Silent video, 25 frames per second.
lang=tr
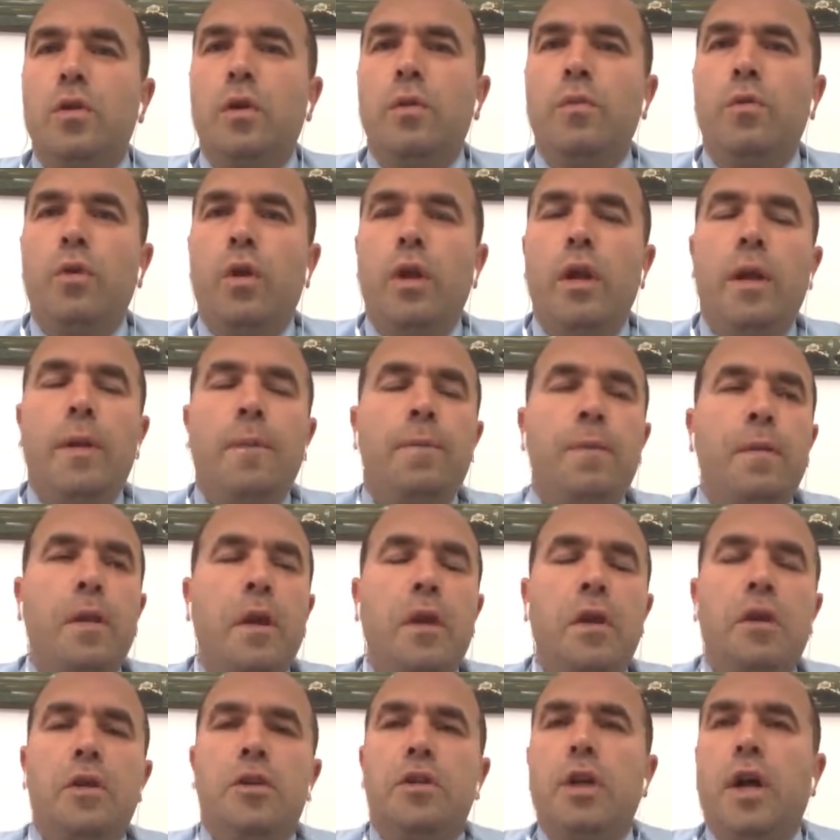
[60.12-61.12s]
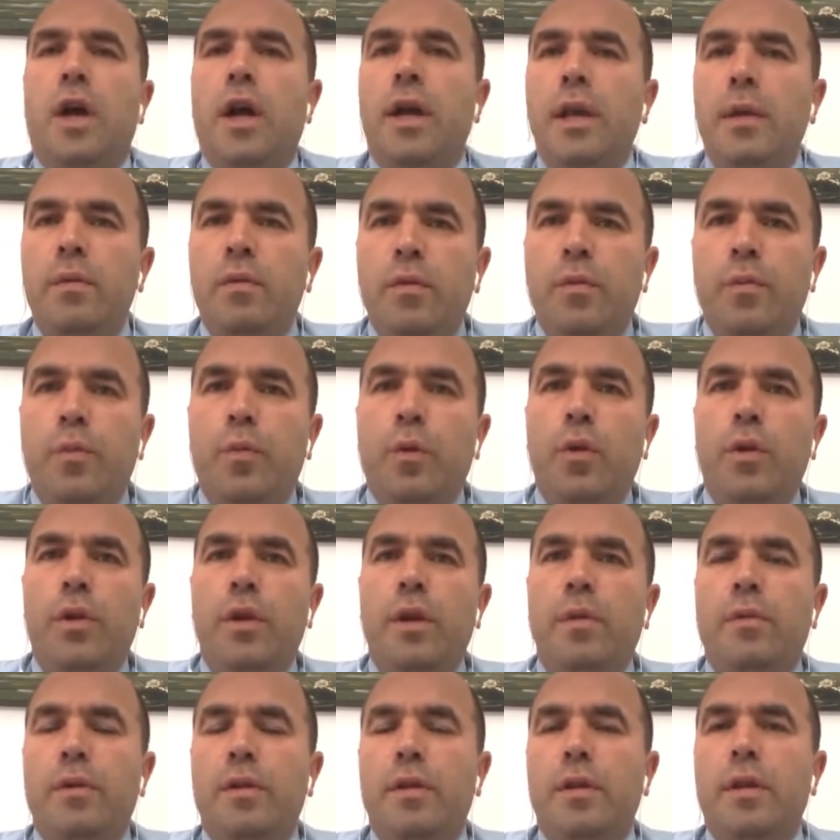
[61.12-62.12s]
böyle şahane bir futbol
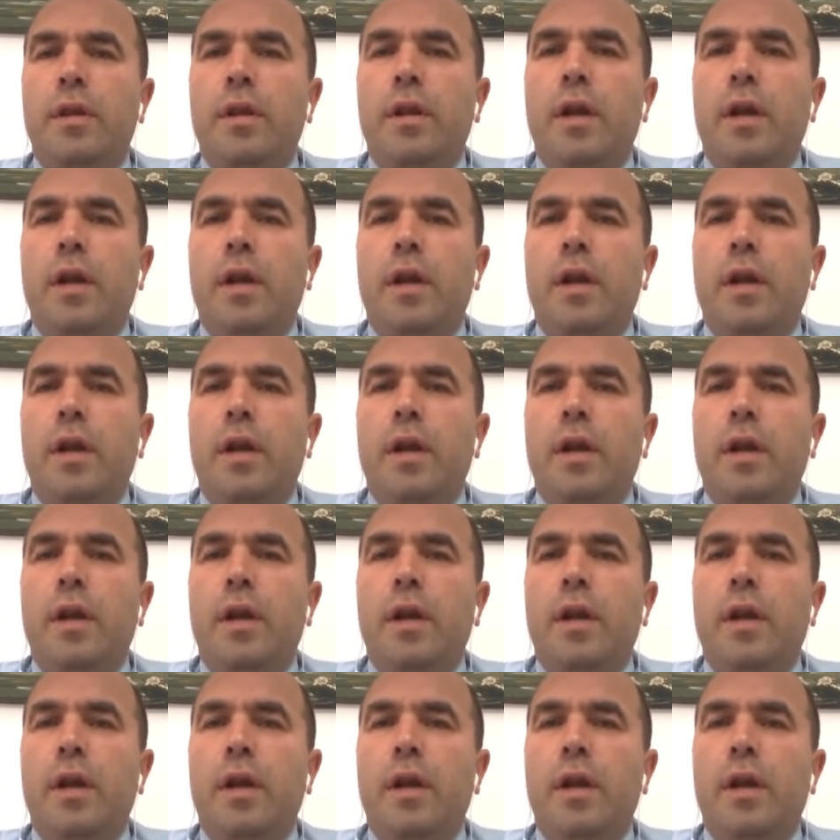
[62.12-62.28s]
oynamadı.